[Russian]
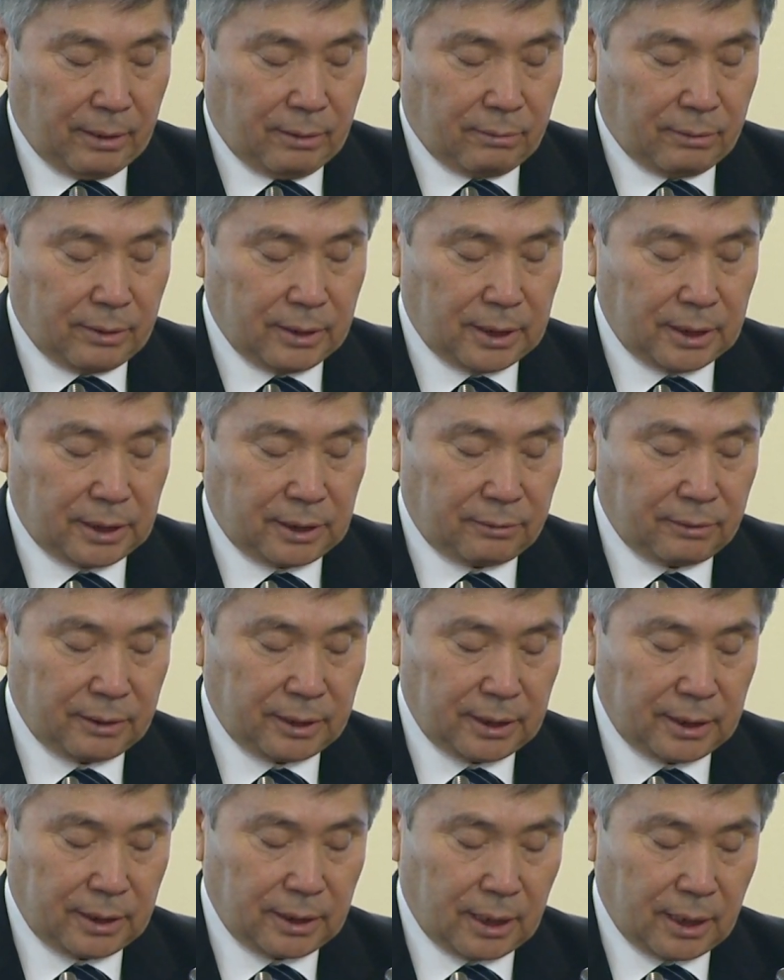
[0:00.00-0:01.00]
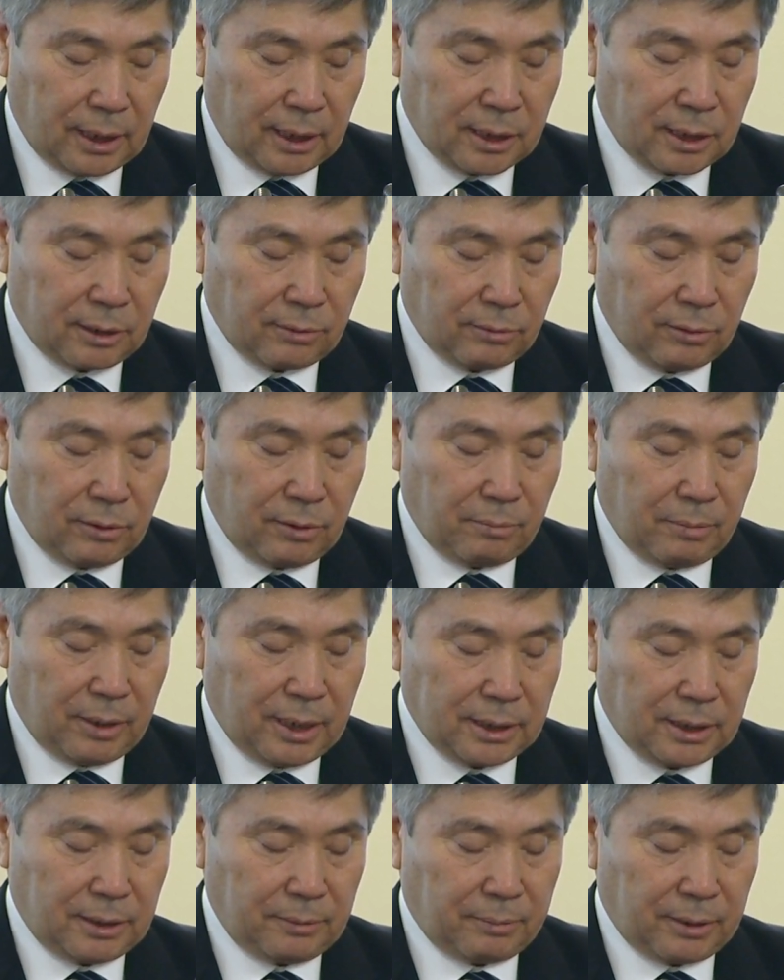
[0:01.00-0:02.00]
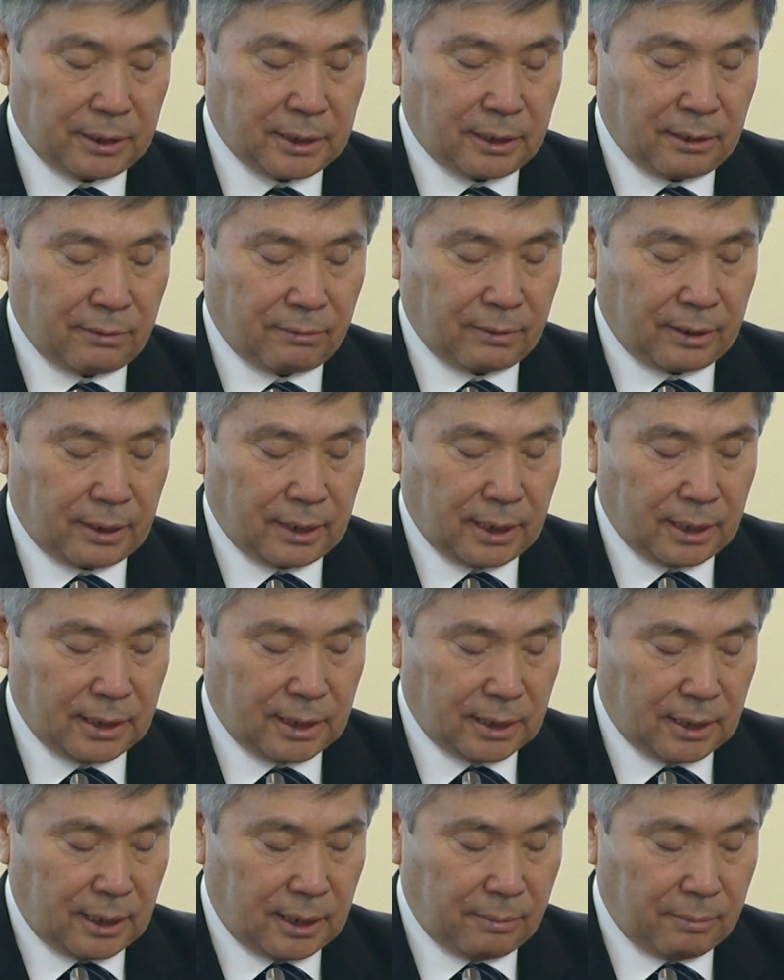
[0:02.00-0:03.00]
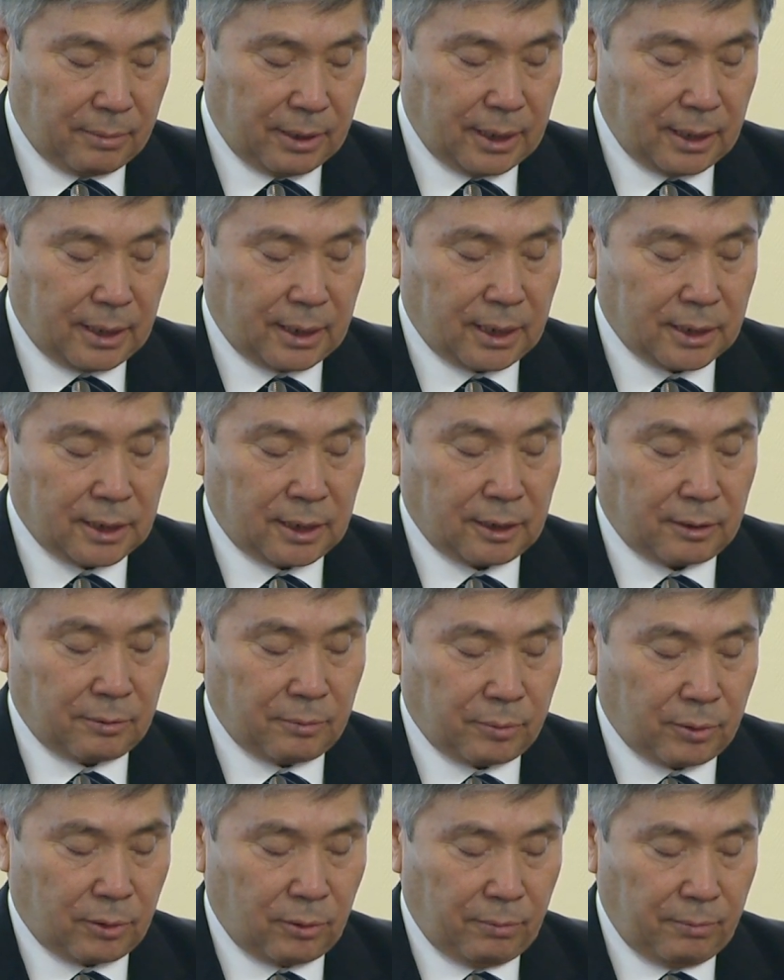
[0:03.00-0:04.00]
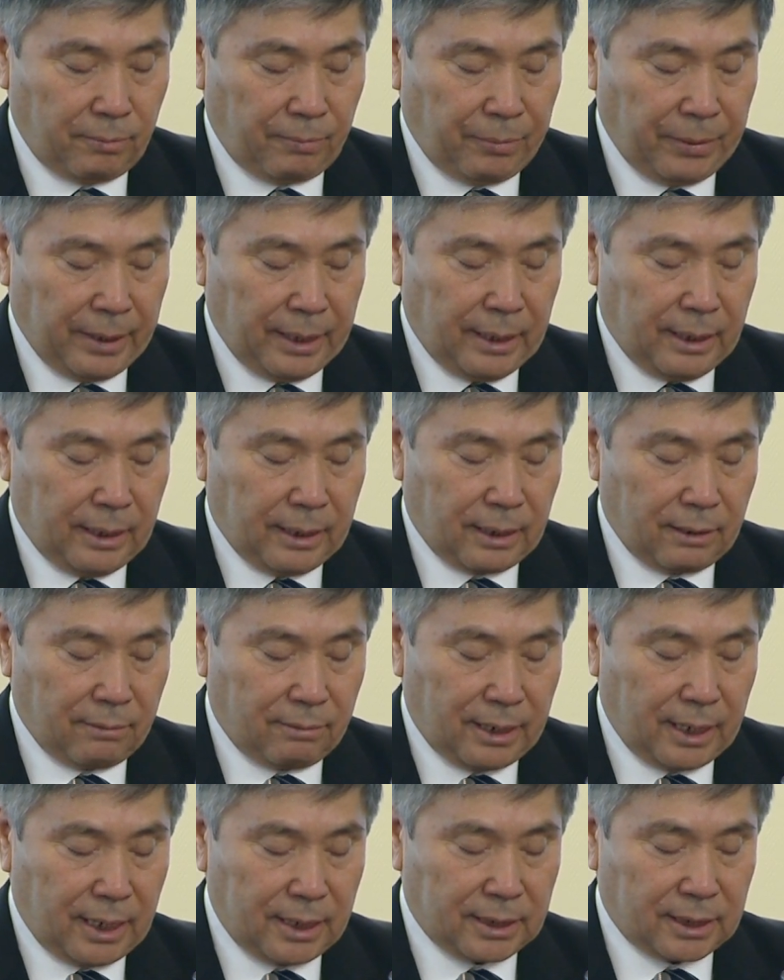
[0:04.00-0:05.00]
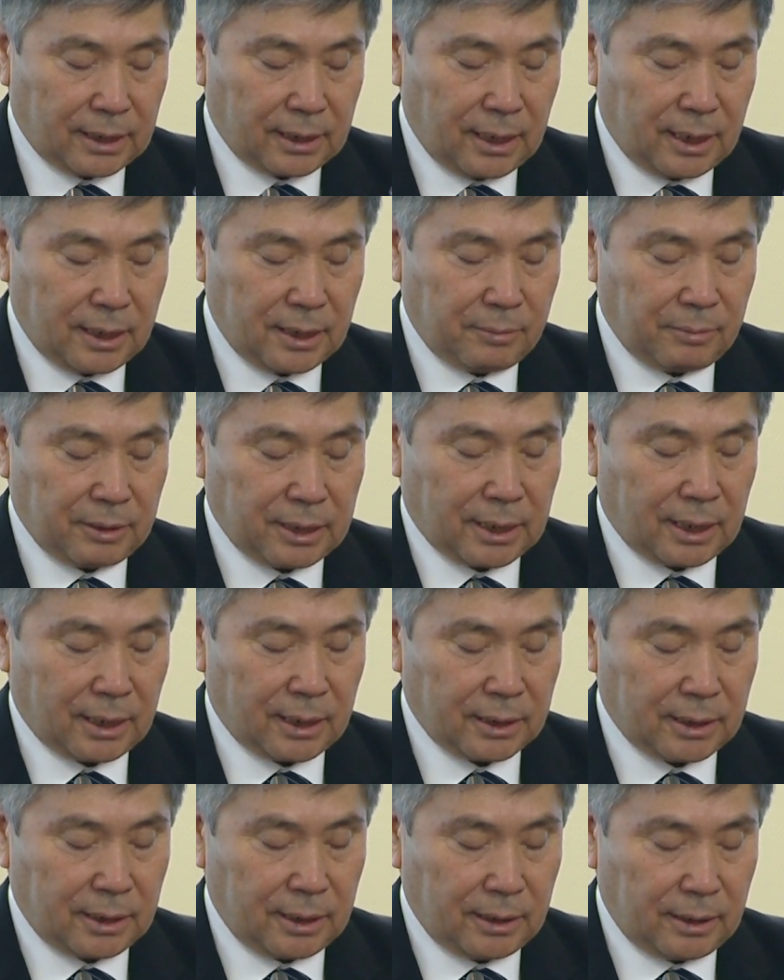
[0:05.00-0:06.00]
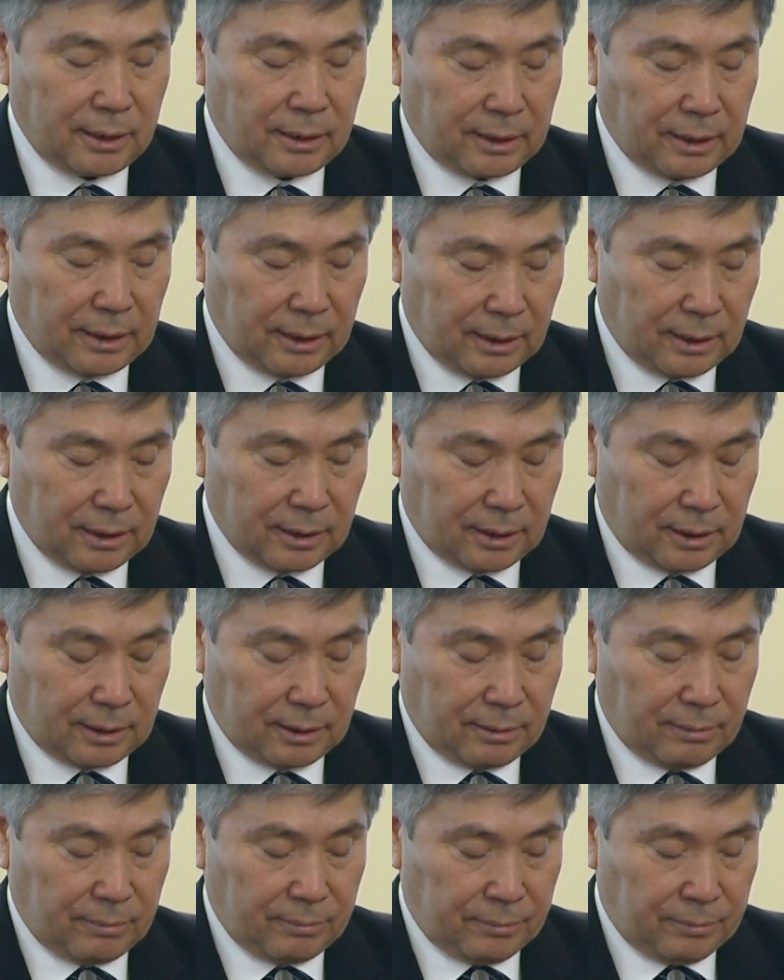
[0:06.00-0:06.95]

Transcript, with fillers: В этой связи основной базой поставки газа для МАЭК «Казатомпром» является газ месторождения «Тенгиз».